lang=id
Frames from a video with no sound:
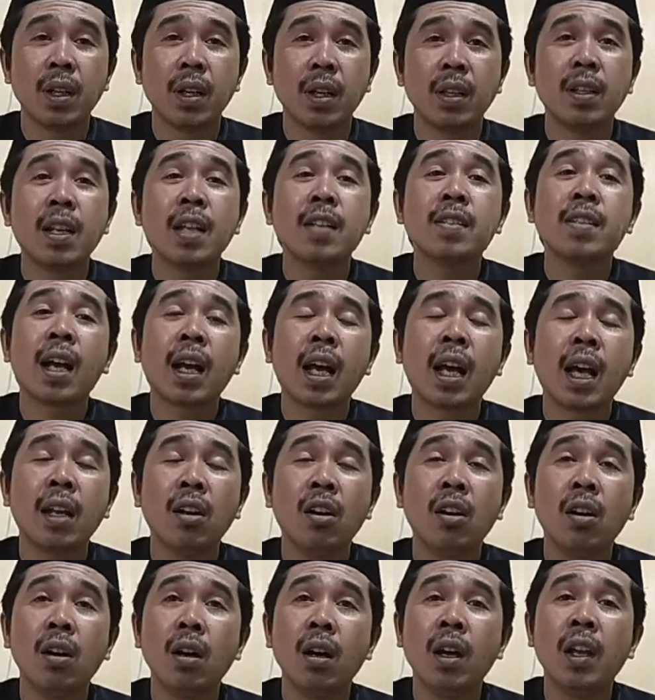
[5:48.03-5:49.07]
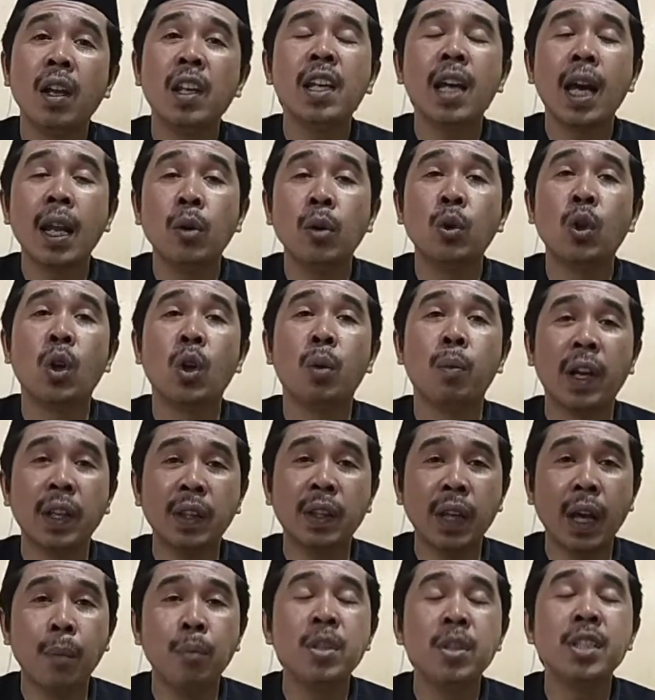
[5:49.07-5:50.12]
dan sangat uh, ringan untuk
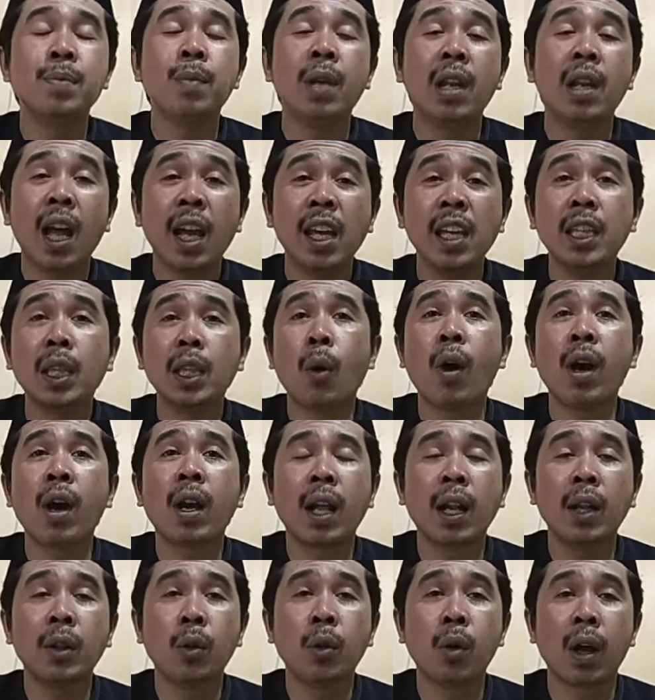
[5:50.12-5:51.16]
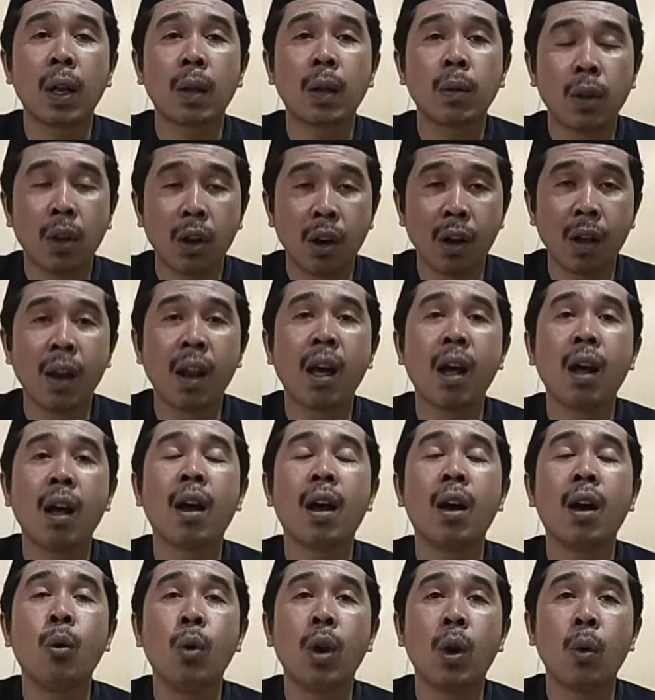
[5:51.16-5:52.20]
dibaca.
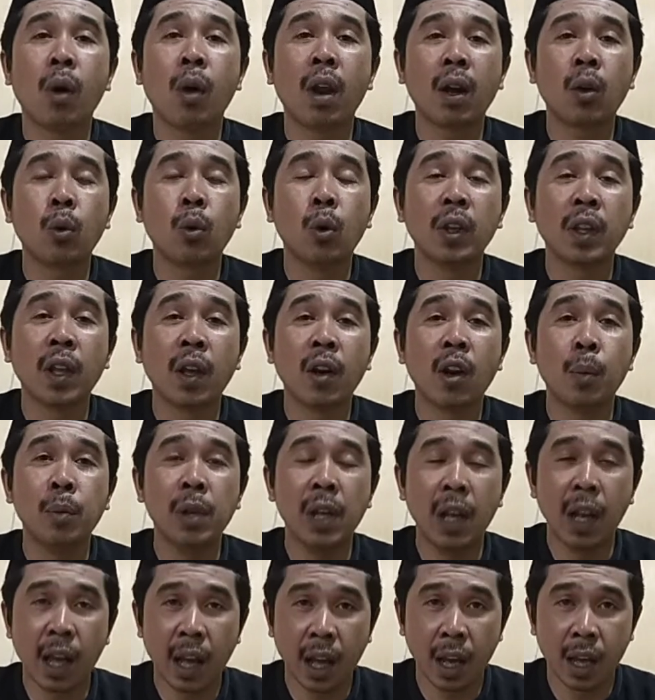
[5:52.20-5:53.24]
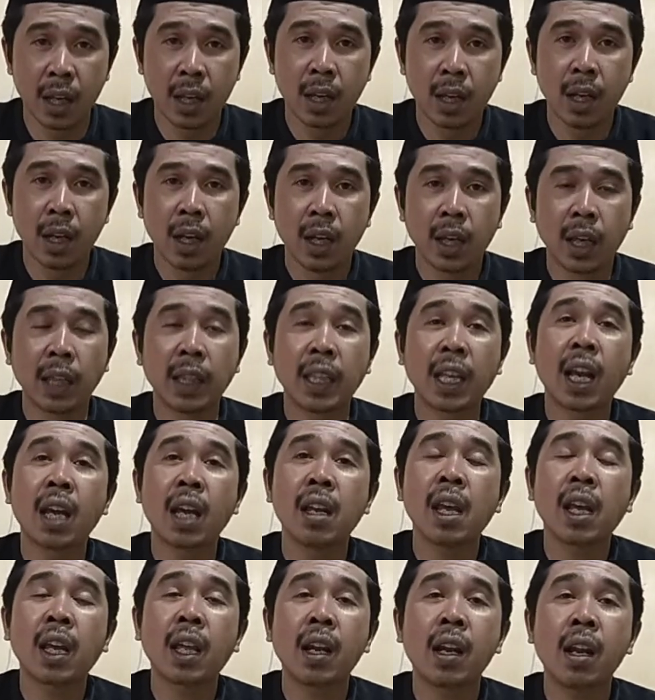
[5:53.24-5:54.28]
Bismillahirrahmanirrahim. Ketika
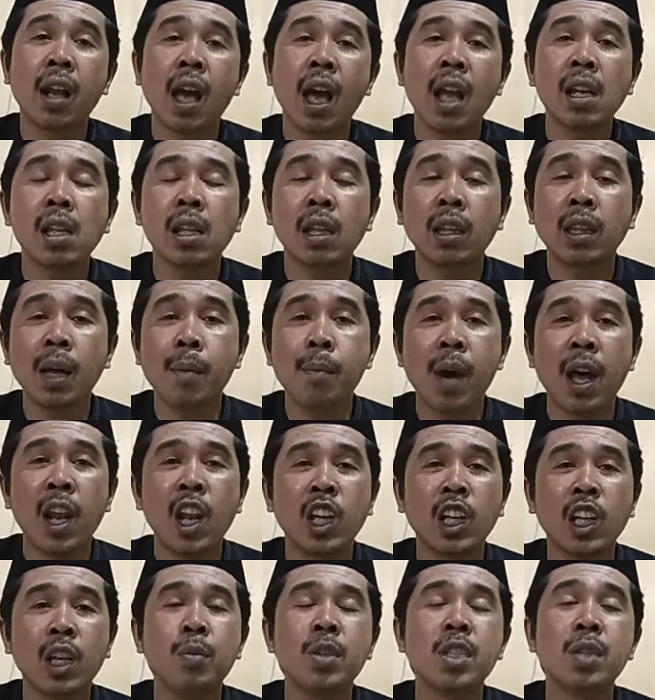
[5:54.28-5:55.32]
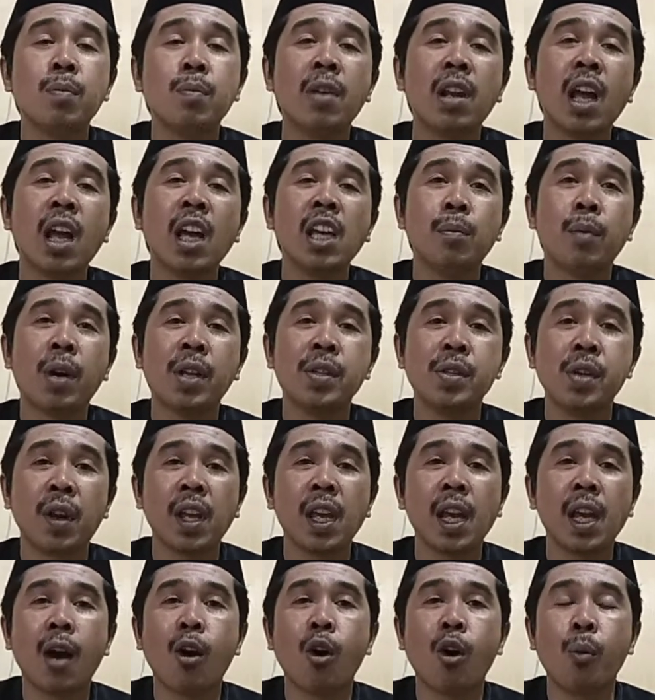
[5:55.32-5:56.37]
naik kendaraan kita tambah lagi Bismillahirrahmanirrahim.
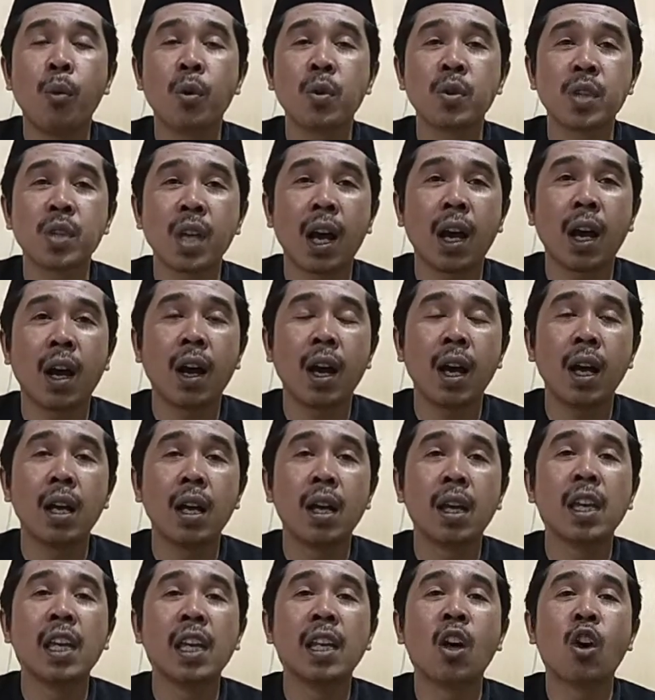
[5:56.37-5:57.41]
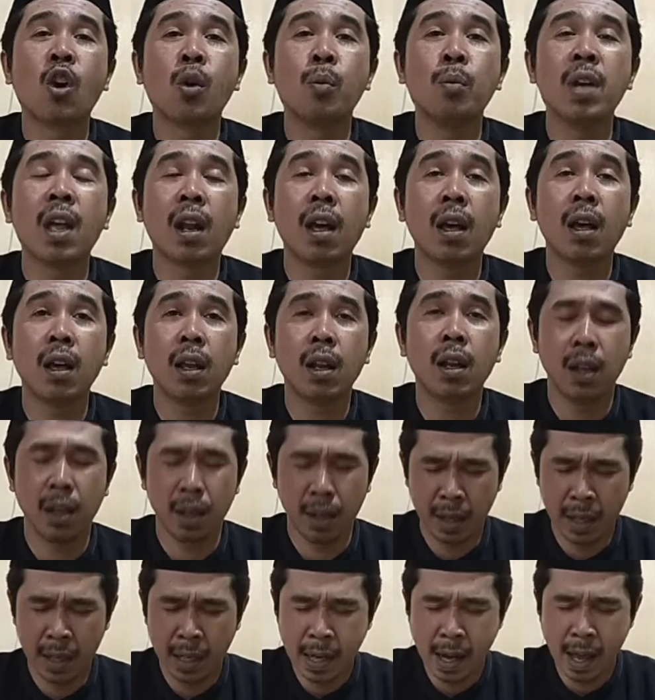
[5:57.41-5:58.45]
wa mursaha inna
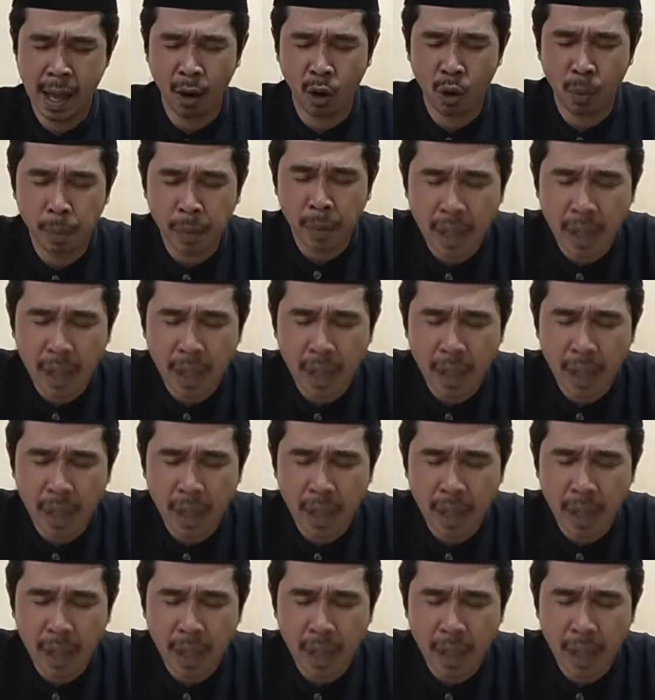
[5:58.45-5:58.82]
inna